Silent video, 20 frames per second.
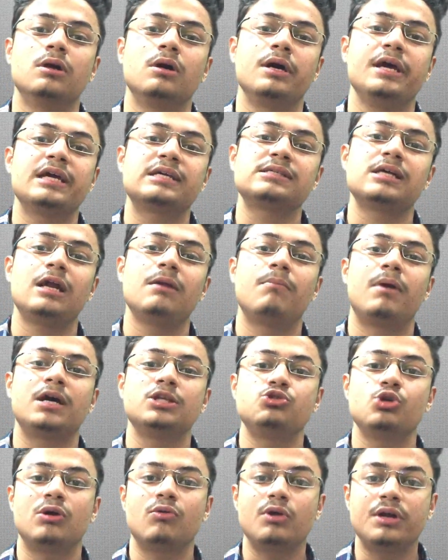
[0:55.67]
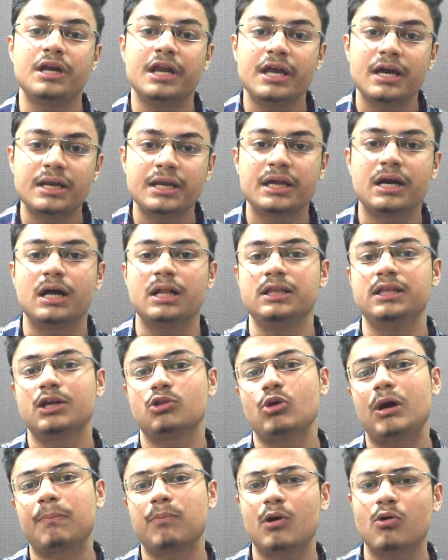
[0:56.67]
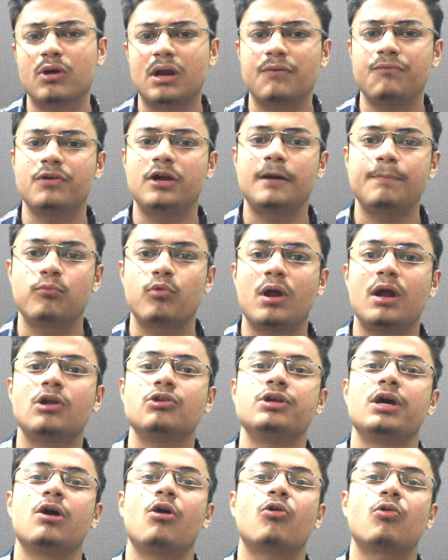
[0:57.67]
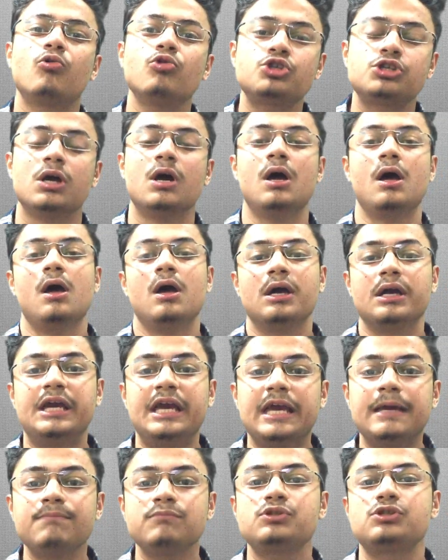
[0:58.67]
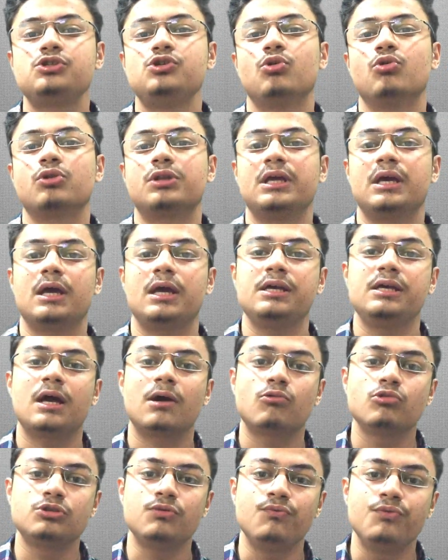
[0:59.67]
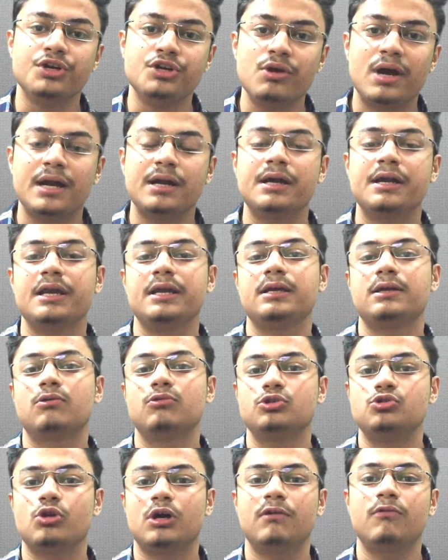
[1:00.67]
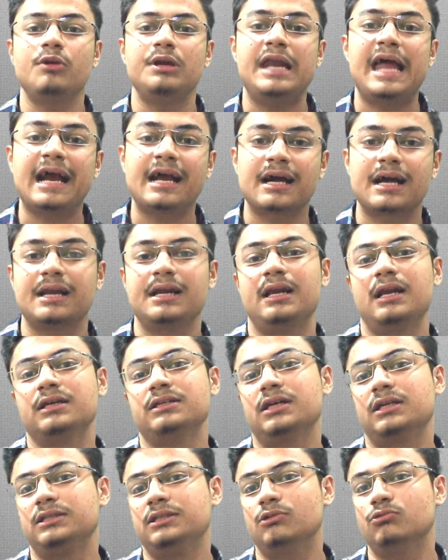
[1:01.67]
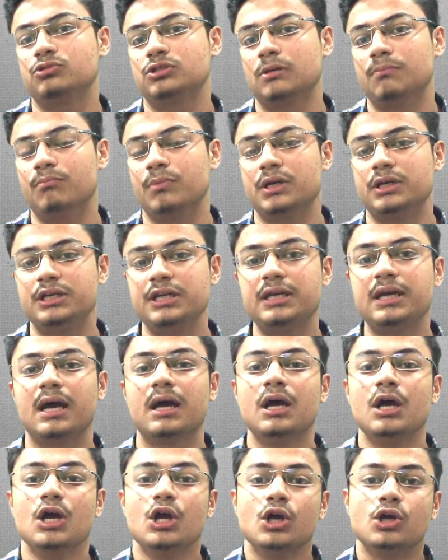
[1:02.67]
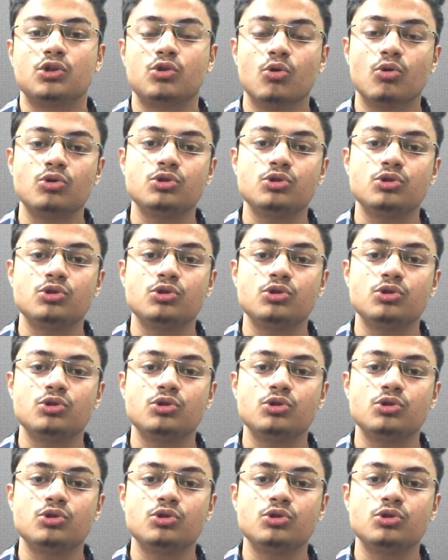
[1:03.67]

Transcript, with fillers: एक साल बाद जो है वो नया निकाल दिया तो आपका ग्राफिक कार्ड पुराना हो जाएगा और कुछ गेम्स जो होते हैं या कुछ वीडियो एडिटिंग जो है वो लैक करने लग जाती है उन सब में ठीक है तो